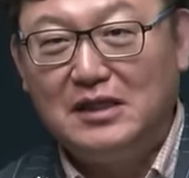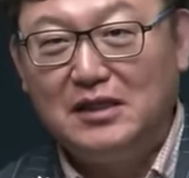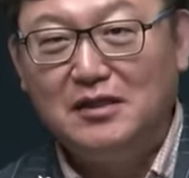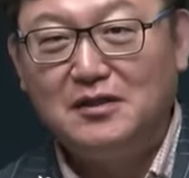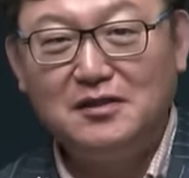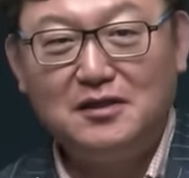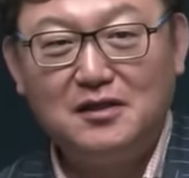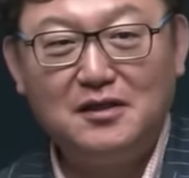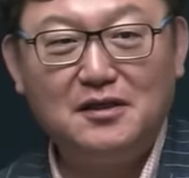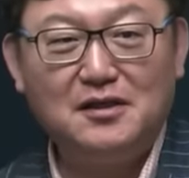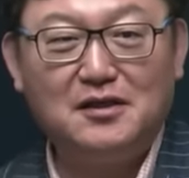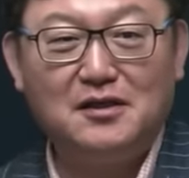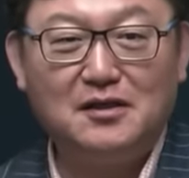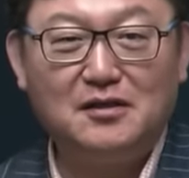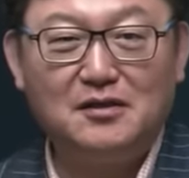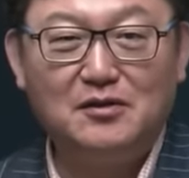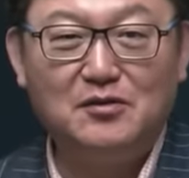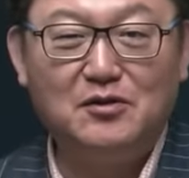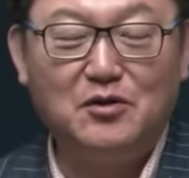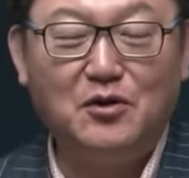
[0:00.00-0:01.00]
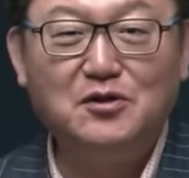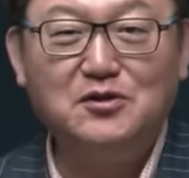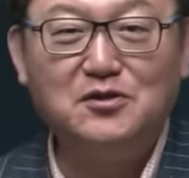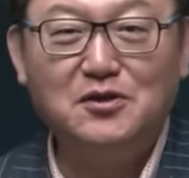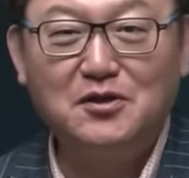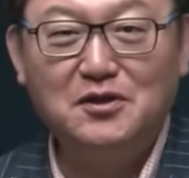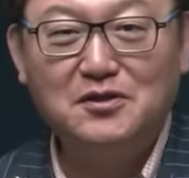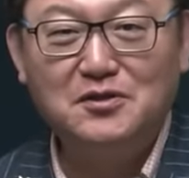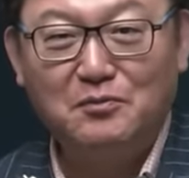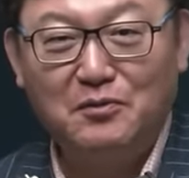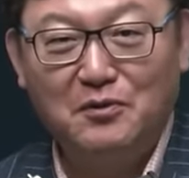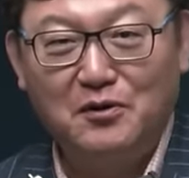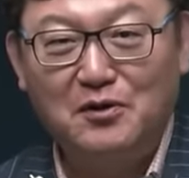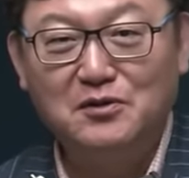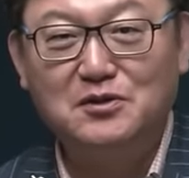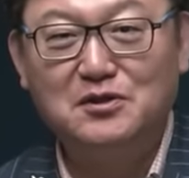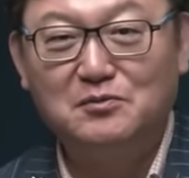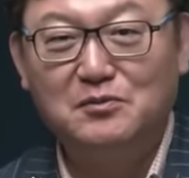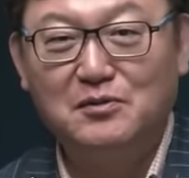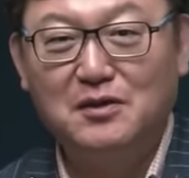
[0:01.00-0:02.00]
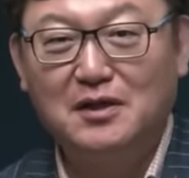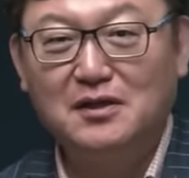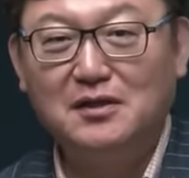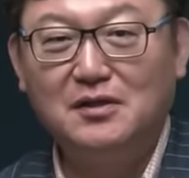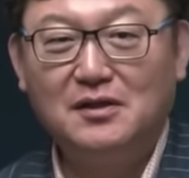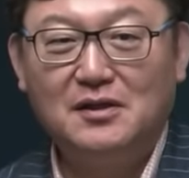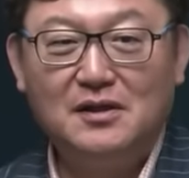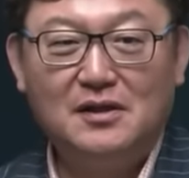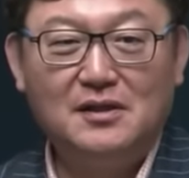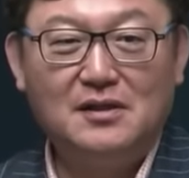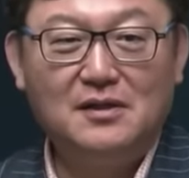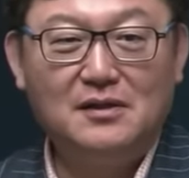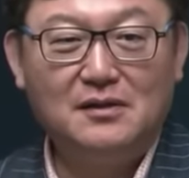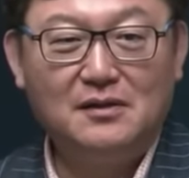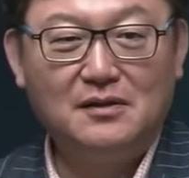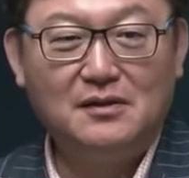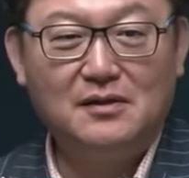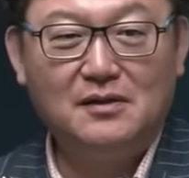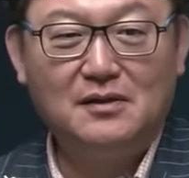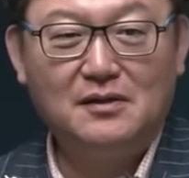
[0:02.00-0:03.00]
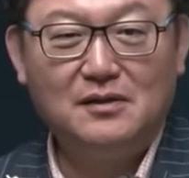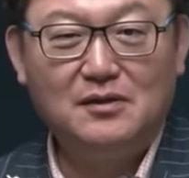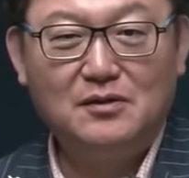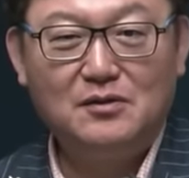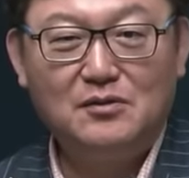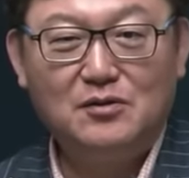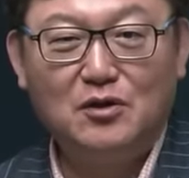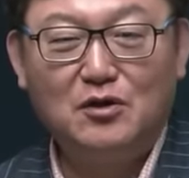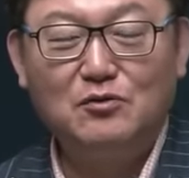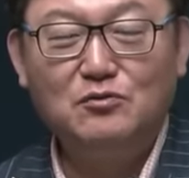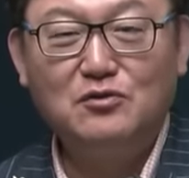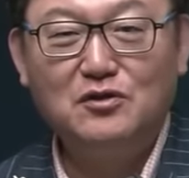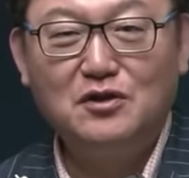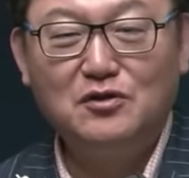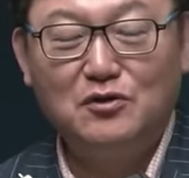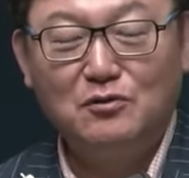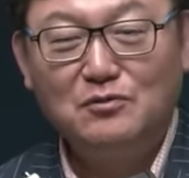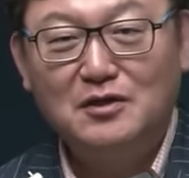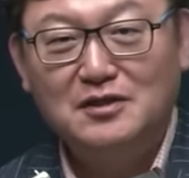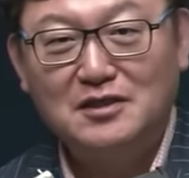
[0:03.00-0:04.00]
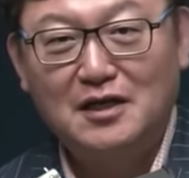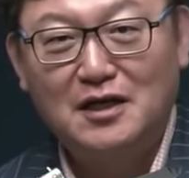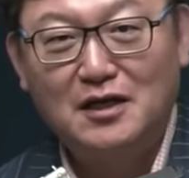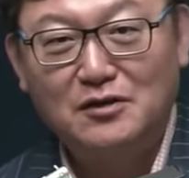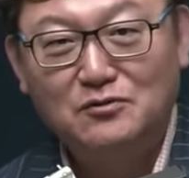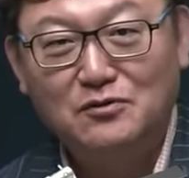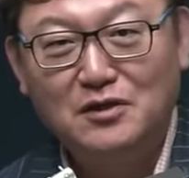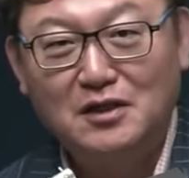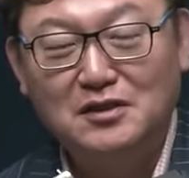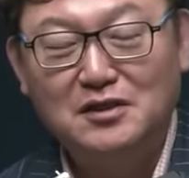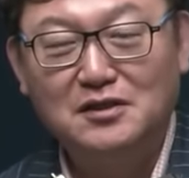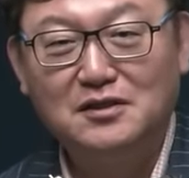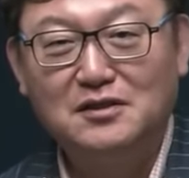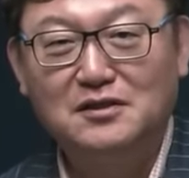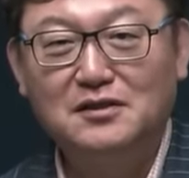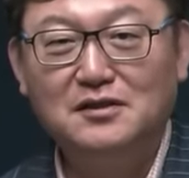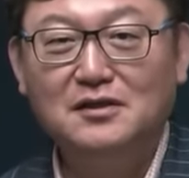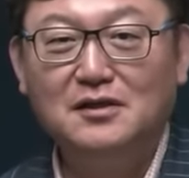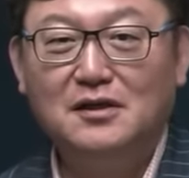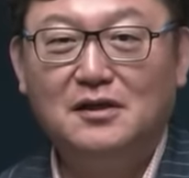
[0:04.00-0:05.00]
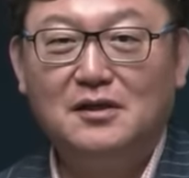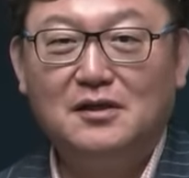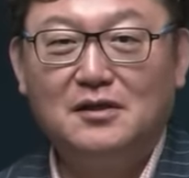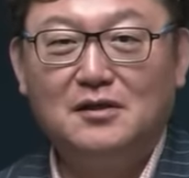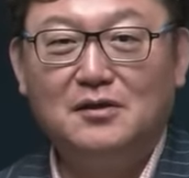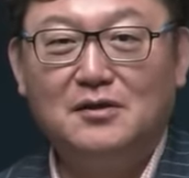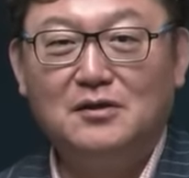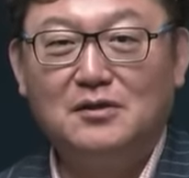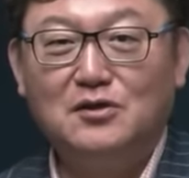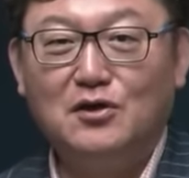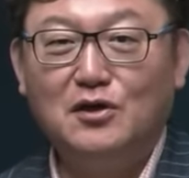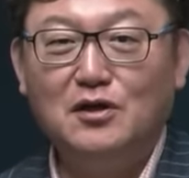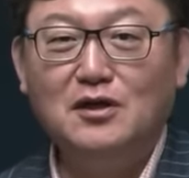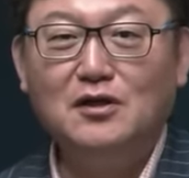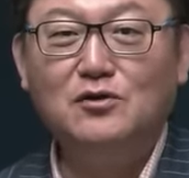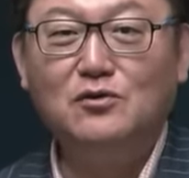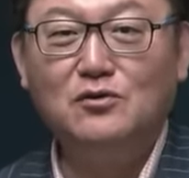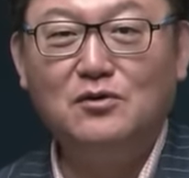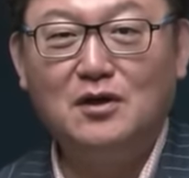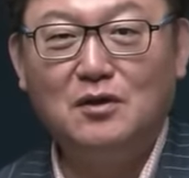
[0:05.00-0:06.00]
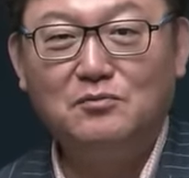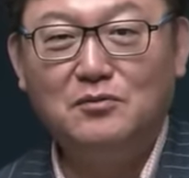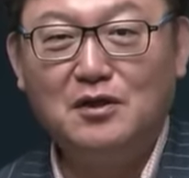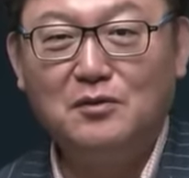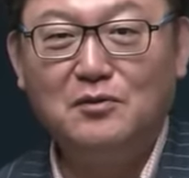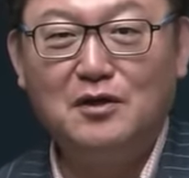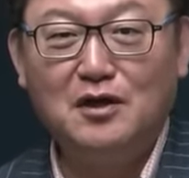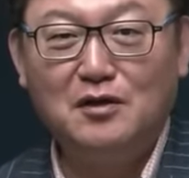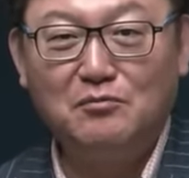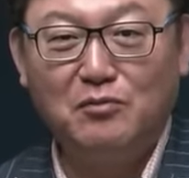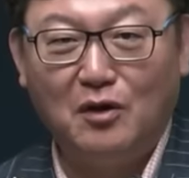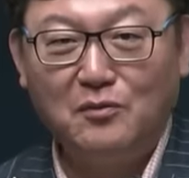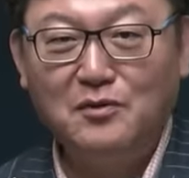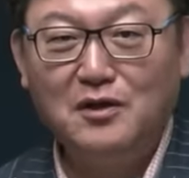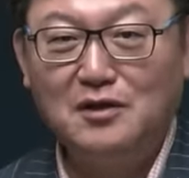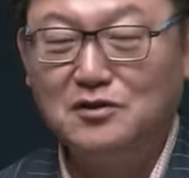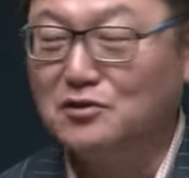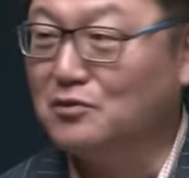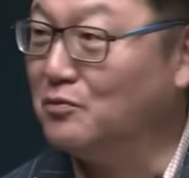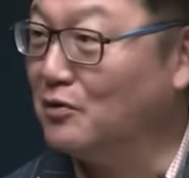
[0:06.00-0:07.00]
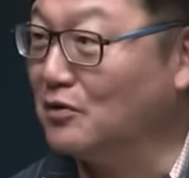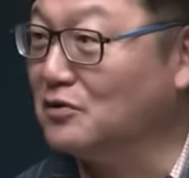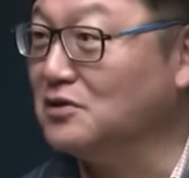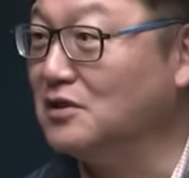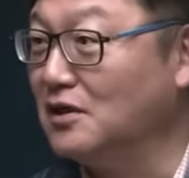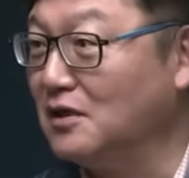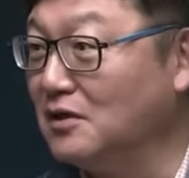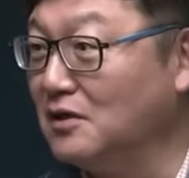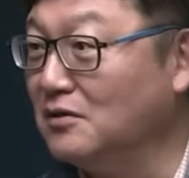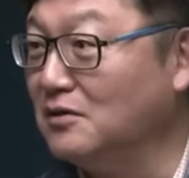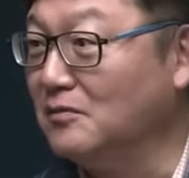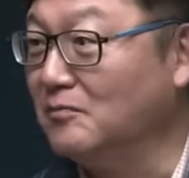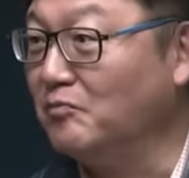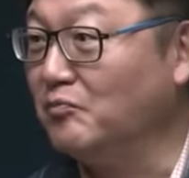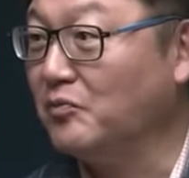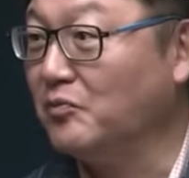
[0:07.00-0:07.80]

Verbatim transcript: 일들이 여기저기서 벌어지지만 어, 여러분들이 너무나 잘 알고 계시는 어, 열린공감티비라는 법인에서도 벌어지잖아요.